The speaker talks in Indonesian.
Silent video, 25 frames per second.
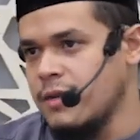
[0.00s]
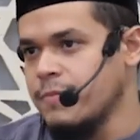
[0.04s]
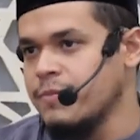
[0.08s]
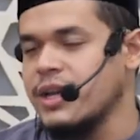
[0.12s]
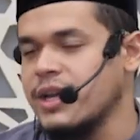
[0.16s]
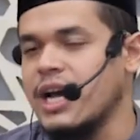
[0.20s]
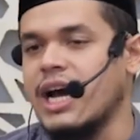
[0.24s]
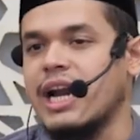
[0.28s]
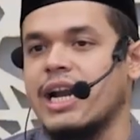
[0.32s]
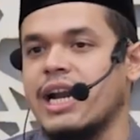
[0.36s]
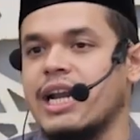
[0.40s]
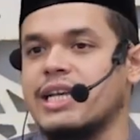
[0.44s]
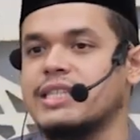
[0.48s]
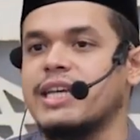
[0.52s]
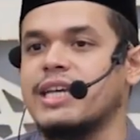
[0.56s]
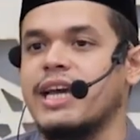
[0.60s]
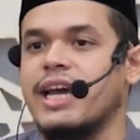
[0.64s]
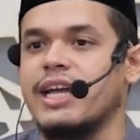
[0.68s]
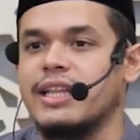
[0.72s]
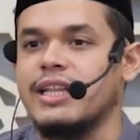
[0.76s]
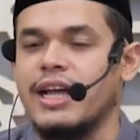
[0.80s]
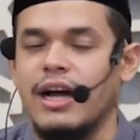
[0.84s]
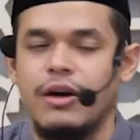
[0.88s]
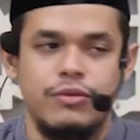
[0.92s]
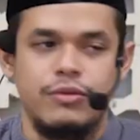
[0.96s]
karena saya
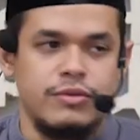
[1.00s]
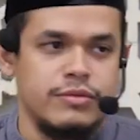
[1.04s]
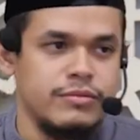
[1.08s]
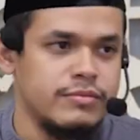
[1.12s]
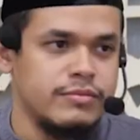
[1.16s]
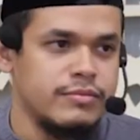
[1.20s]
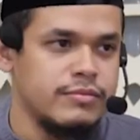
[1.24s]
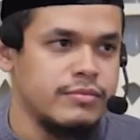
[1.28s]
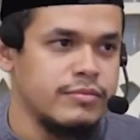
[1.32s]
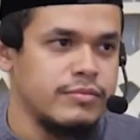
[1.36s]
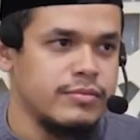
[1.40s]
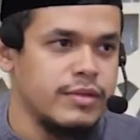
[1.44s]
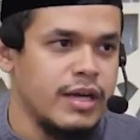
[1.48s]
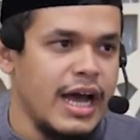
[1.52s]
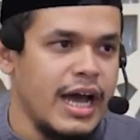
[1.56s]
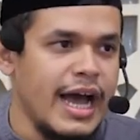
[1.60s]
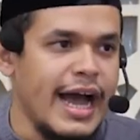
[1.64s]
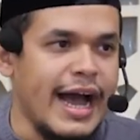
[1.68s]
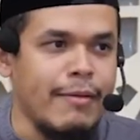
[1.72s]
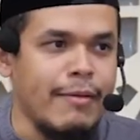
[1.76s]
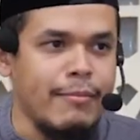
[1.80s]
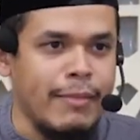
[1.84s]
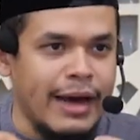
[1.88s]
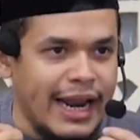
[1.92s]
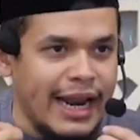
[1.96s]
tahu
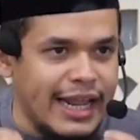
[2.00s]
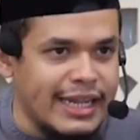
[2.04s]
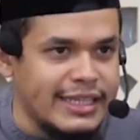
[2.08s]
Amalan